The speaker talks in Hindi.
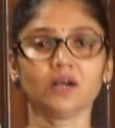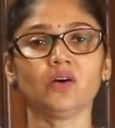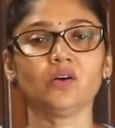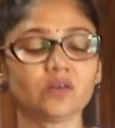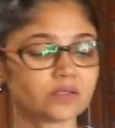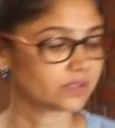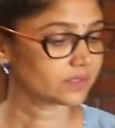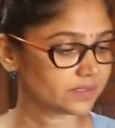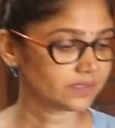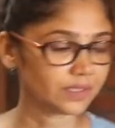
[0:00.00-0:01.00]
और
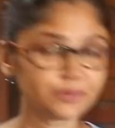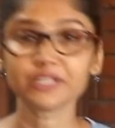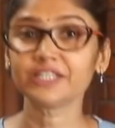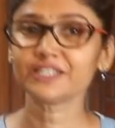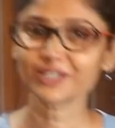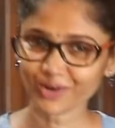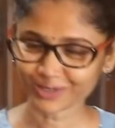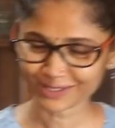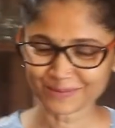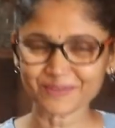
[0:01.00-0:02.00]
अभी तीसरे
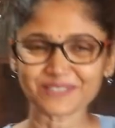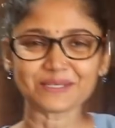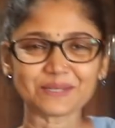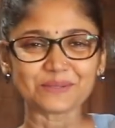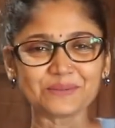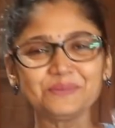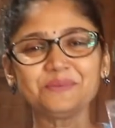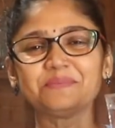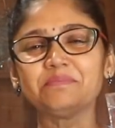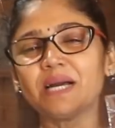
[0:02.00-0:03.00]
डॉक्टर के पास जा रही हूँ
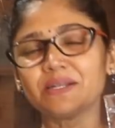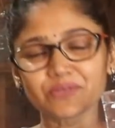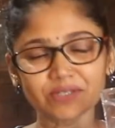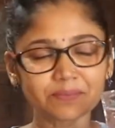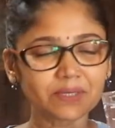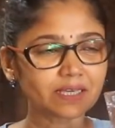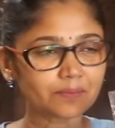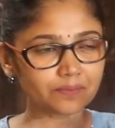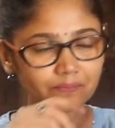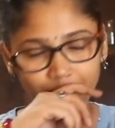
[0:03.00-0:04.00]
बैंड्रा में
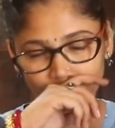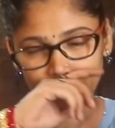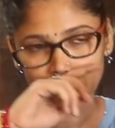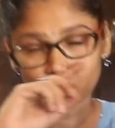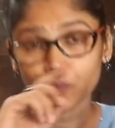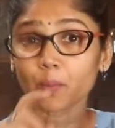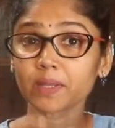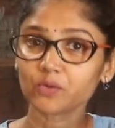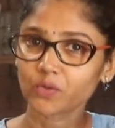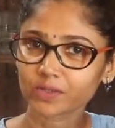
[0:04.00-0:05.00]
मेरे
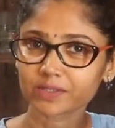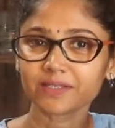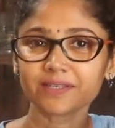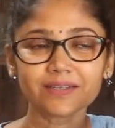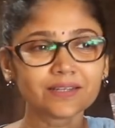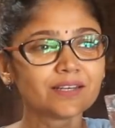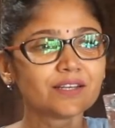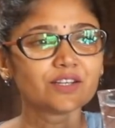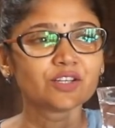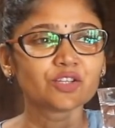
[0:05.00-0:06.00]
होम्योपैथी डॉक्टर हैं
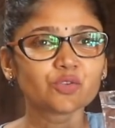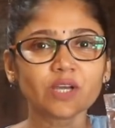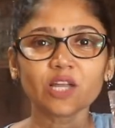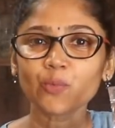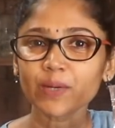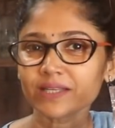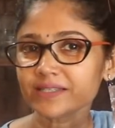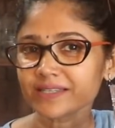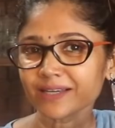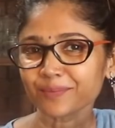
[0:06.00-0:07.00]
तो एलोपैथी
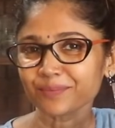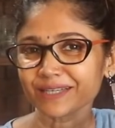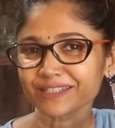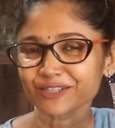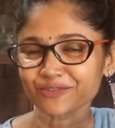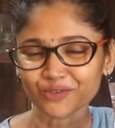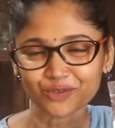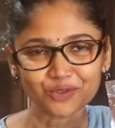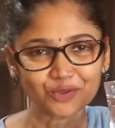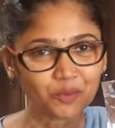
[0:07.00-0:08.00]
से अब मैं शिफ्ट हो
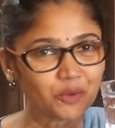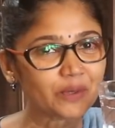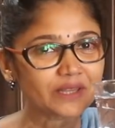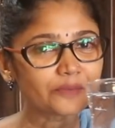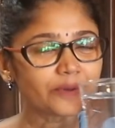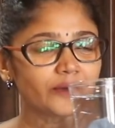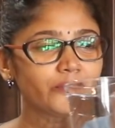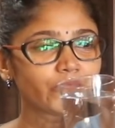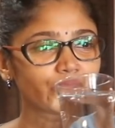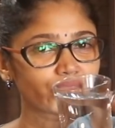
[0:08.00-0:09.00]
रही हूँ होम्योपैथी पे
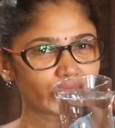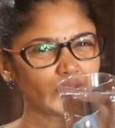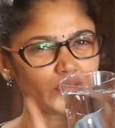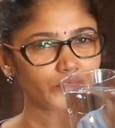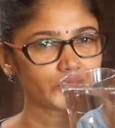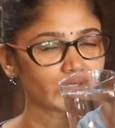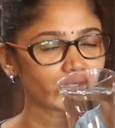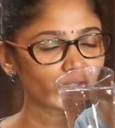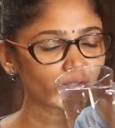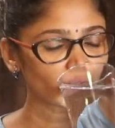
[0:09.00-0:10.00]
एक
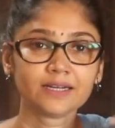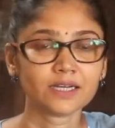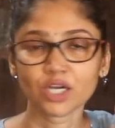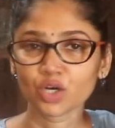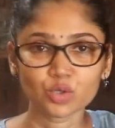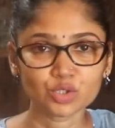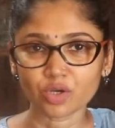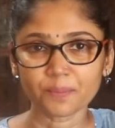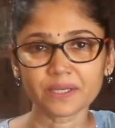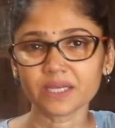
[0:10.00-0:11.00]
मिनट खुद
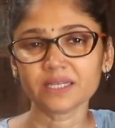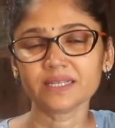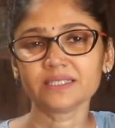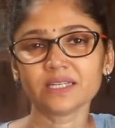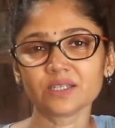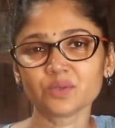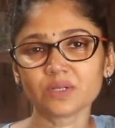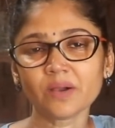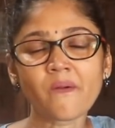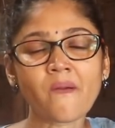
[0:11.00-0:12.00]
शॉपिंग के लिए नहीं जा रही हूँ ना